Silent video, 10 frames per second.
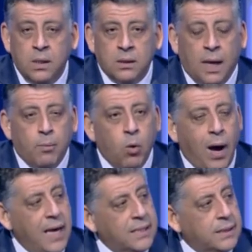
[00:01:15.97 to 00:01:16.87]
طيب هو
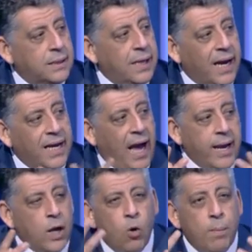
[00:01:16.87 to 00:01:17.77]
عايز يرجع
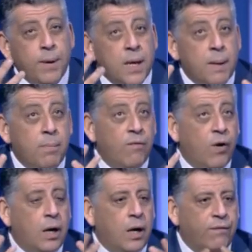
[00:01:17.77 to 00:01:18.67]
ايه هو بي
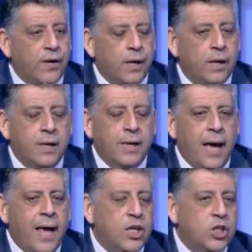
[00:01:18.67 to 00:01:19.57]
بيفكر في ايه
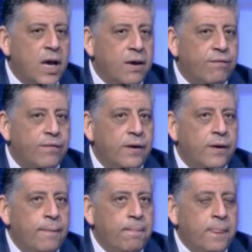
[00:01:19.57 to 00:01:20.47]
انا شايف
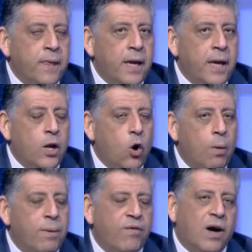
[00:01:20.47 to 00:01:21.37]
ان هو
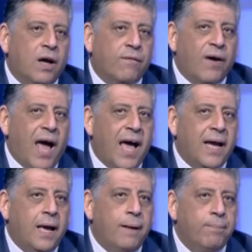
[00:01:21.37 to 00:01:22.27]
بيفكر في
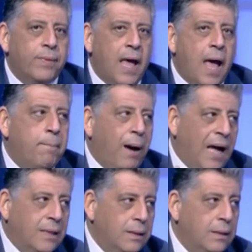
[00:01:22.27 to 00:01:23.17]
حاجه
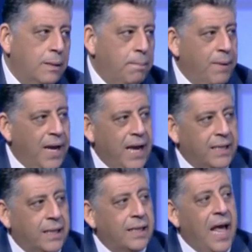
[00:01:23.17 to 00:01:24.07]
ابعد من
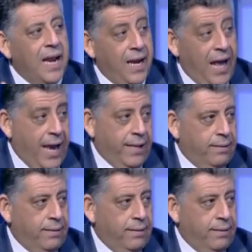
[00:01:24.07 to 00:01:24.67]
حته الالحاد